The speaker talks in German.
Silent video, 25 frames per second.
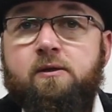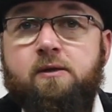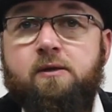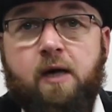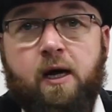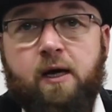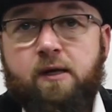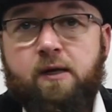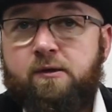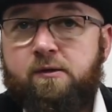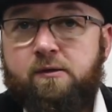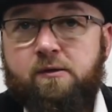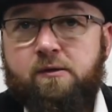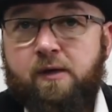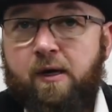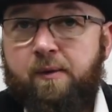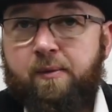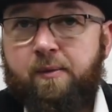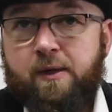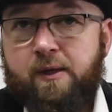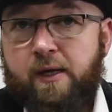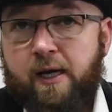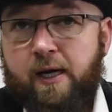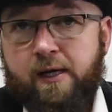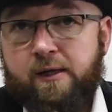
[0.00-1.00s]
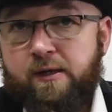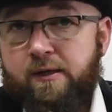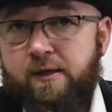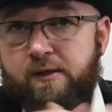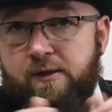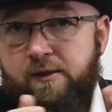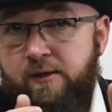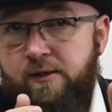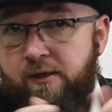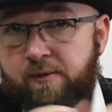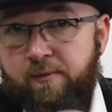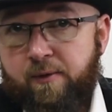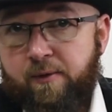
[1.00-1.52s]
Da ist aber
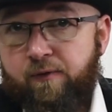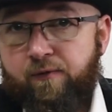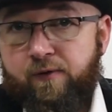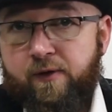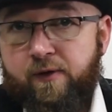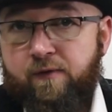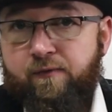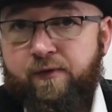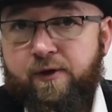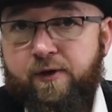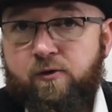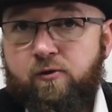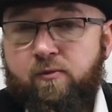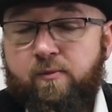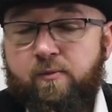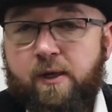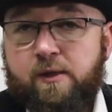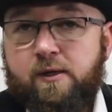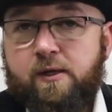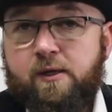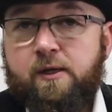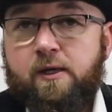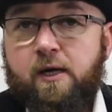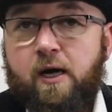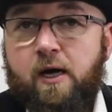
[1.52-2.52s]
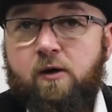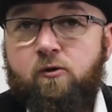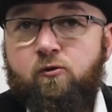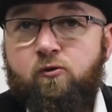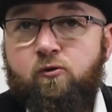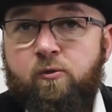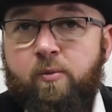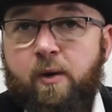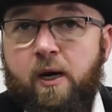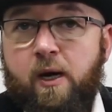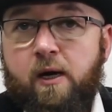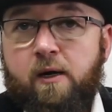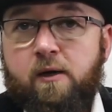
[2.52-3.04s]
eigentlich nicht mehr viel Videomaterial
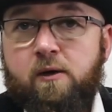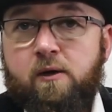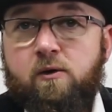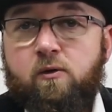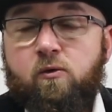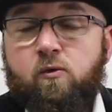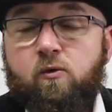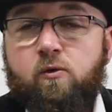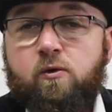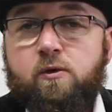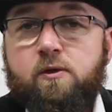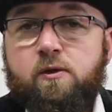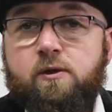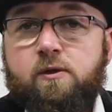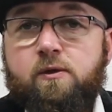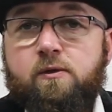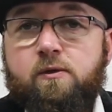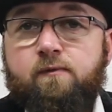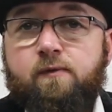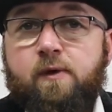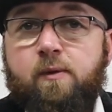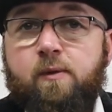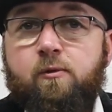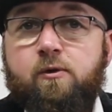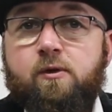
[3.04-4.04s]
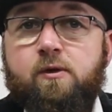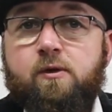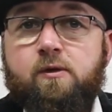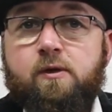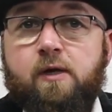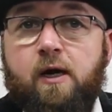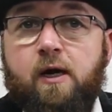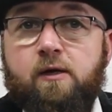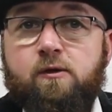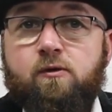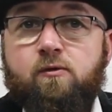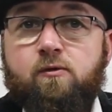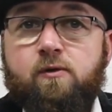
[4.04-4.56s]
über und wir müssen
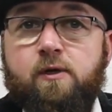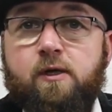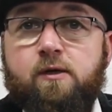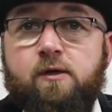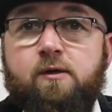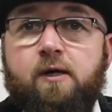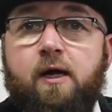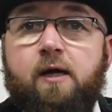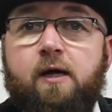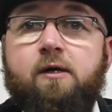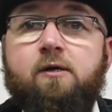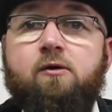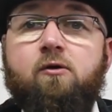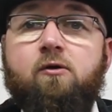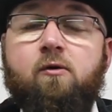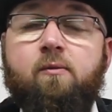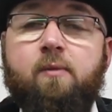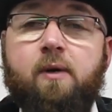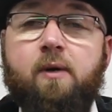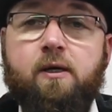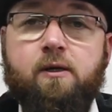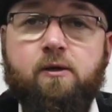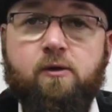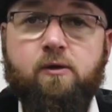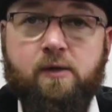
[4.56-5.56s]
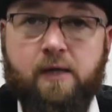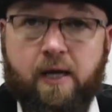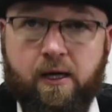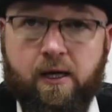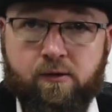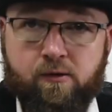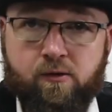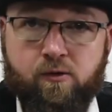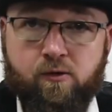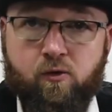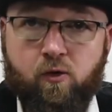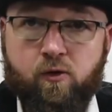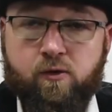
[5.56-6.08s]
dazu jetzt eigentlich nochmal ein
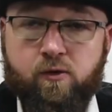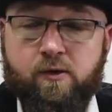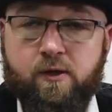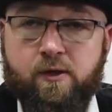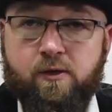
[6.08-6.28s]
ganz neues